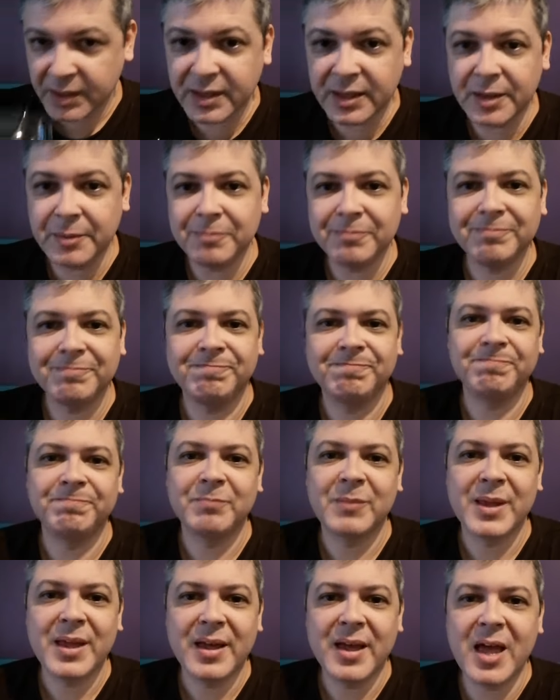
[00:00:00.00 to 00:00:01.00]
E
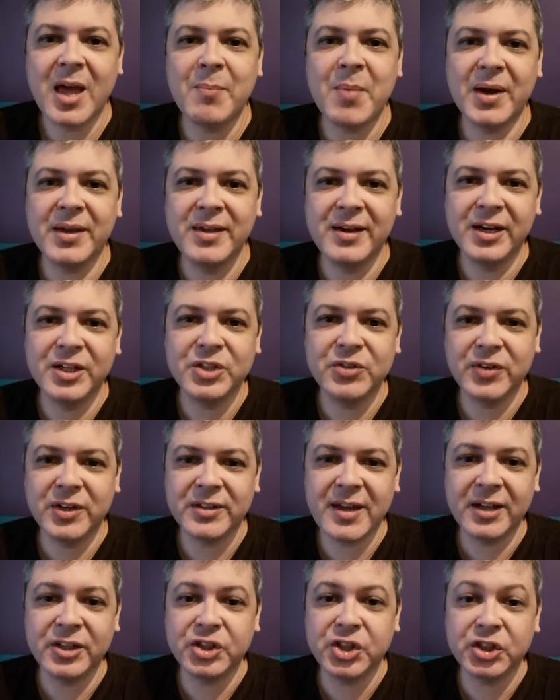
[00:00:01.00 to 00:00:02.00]
é barrica de
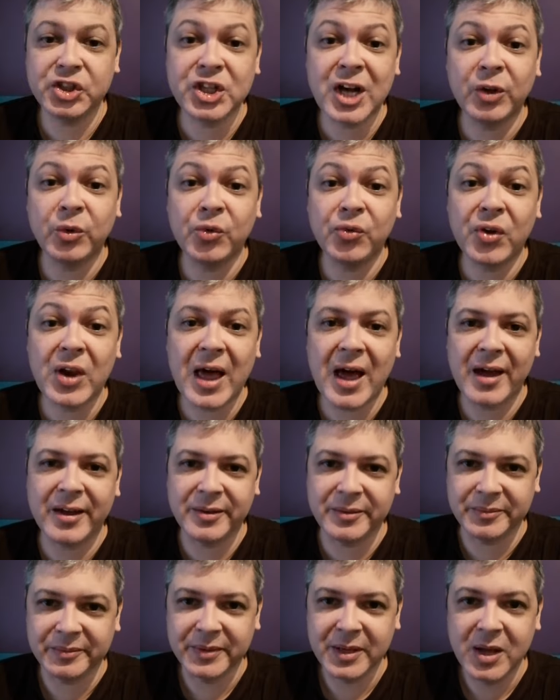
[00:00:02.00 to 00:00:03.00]
verdade, gente, já no
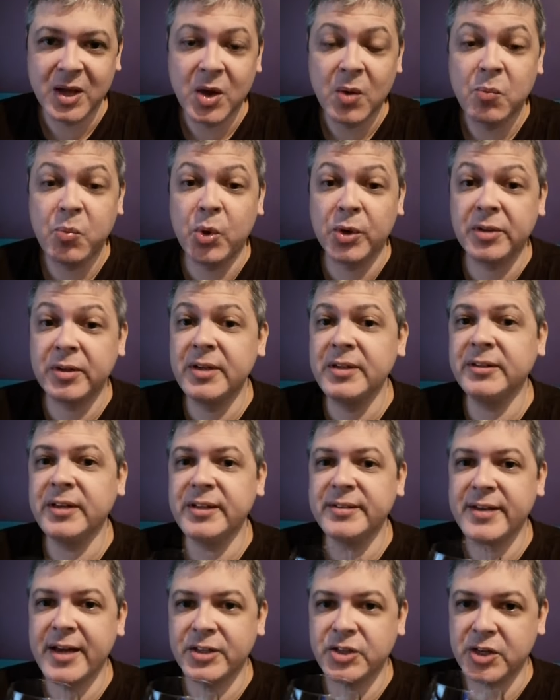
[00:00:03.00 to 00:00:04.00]
Fly, Por R$
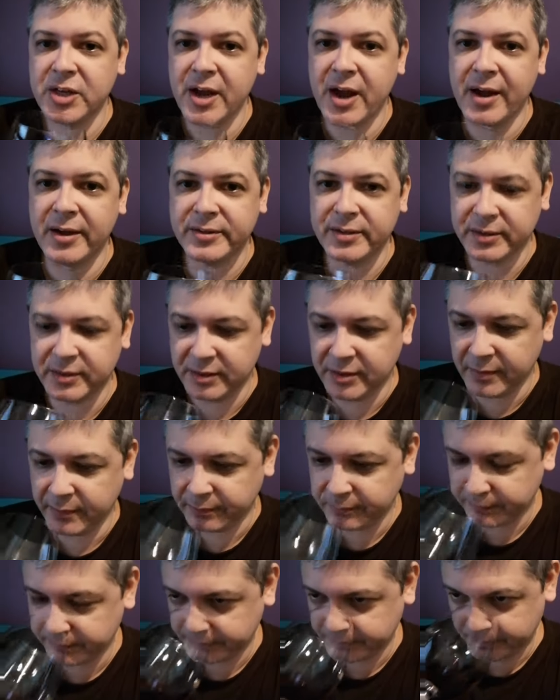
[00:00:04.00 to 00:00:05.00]
reais
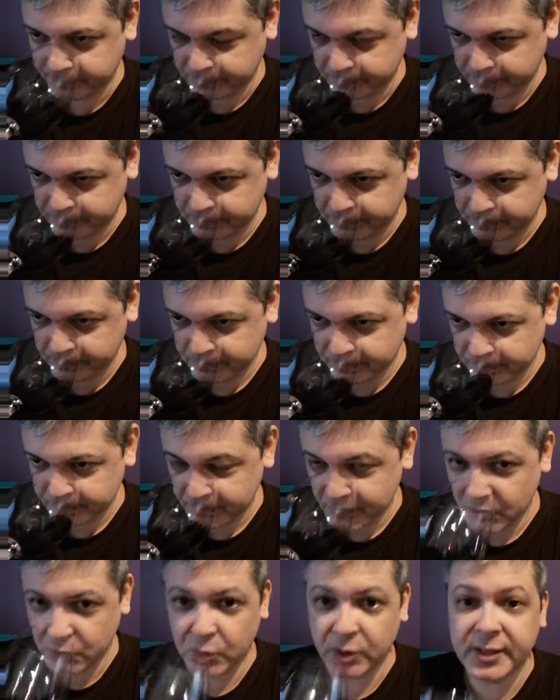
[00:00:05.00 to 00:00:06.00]
aqui,
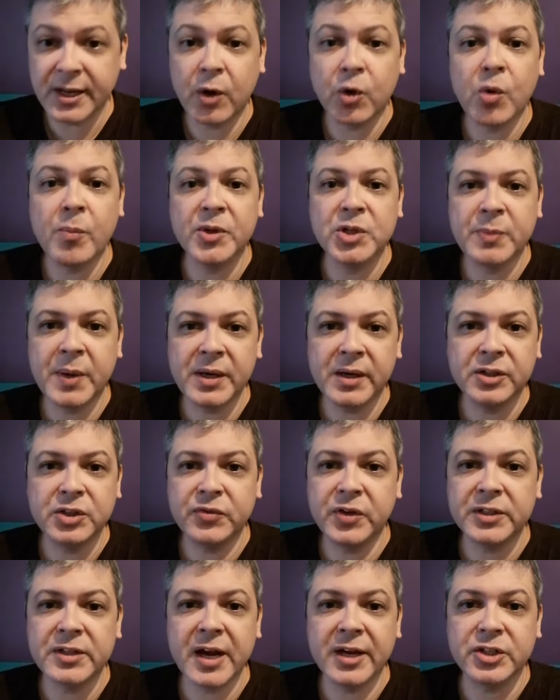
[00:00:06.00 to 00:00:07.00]
isso aqui é aroma de barrica de
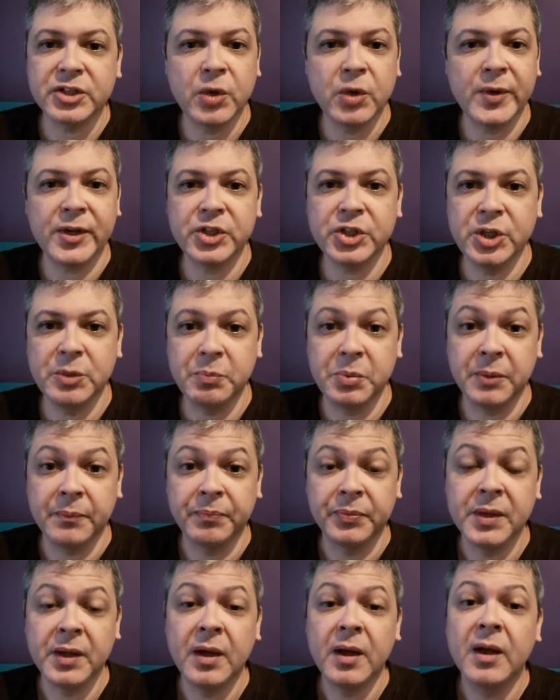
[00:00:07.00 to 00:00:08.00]
verdade, não é chip.
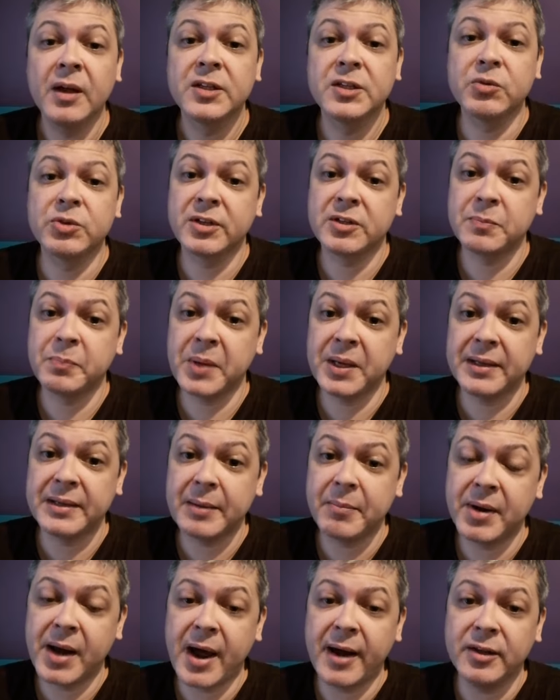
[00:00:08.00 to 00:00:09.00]
Se vocês
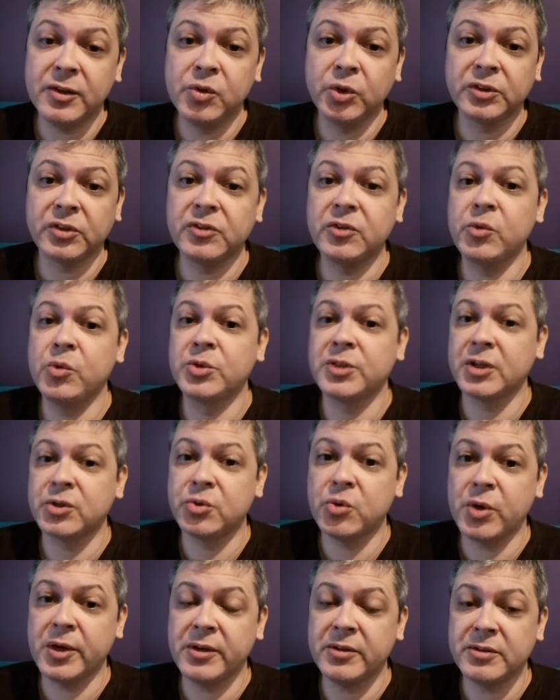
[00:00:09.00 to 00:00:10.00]
lembrarem de outras
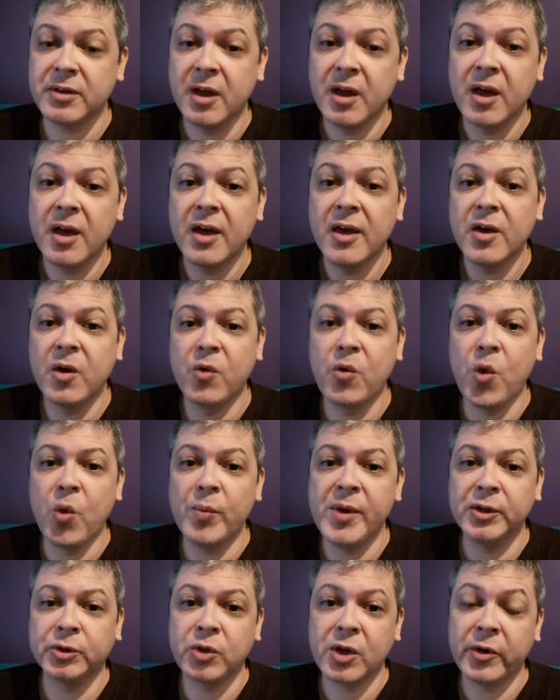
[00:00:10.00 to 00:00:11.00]
degustações, eu
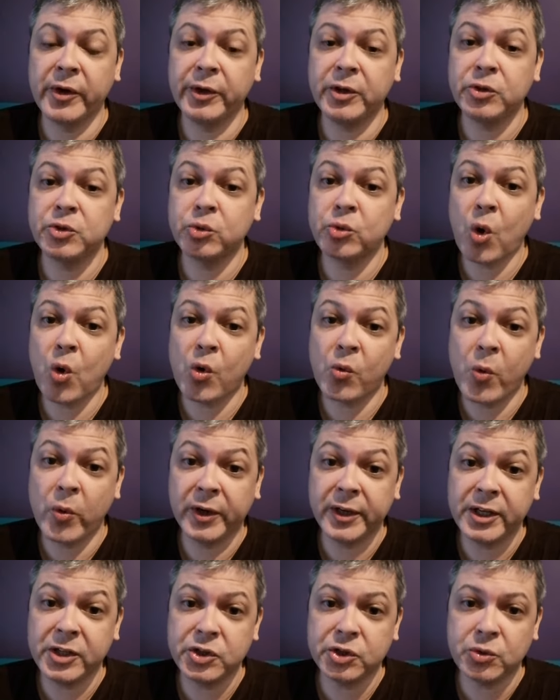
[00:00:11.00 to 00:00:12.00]
comento que
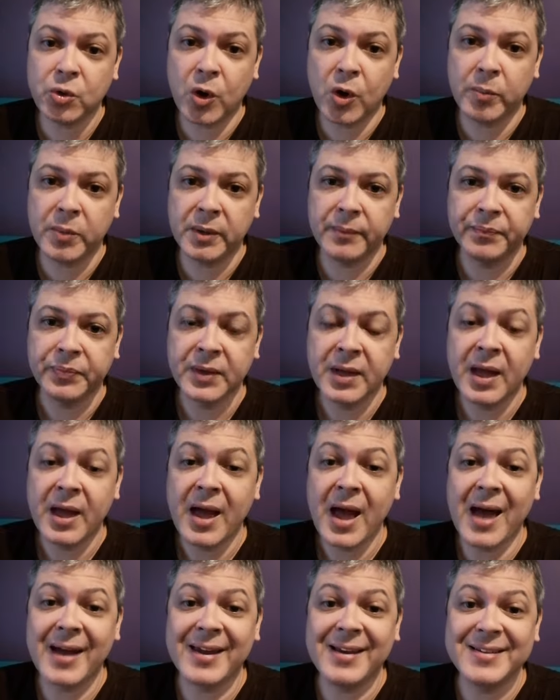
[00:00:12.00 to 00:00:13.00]
quando a gente toma
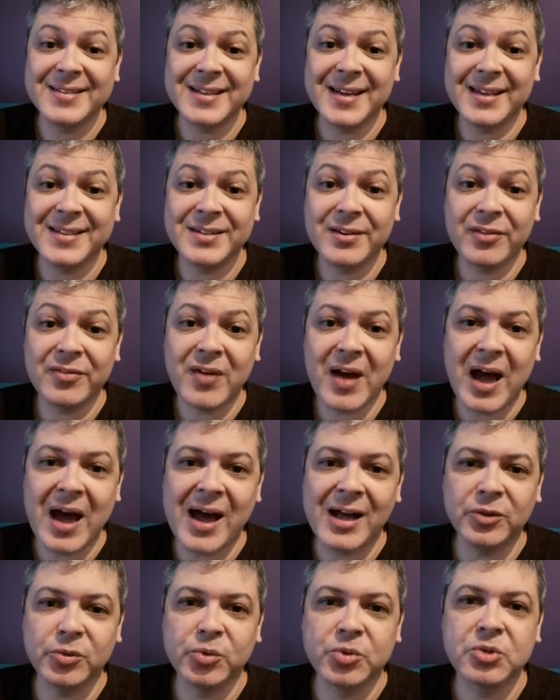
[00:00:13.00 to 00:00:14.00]
aqueles
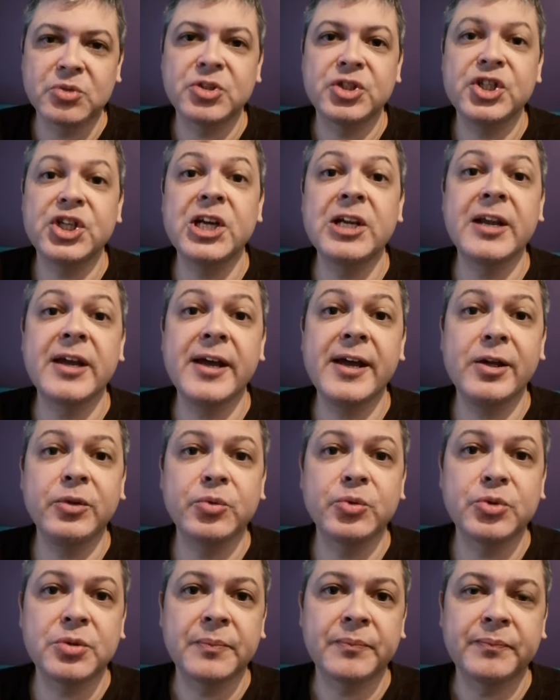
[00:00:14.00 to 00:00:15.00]
reservados
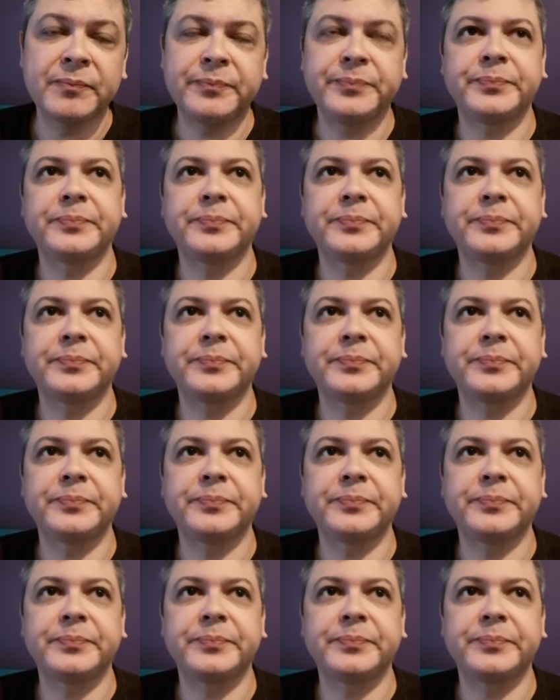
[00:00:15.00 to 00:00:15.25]
chilenos,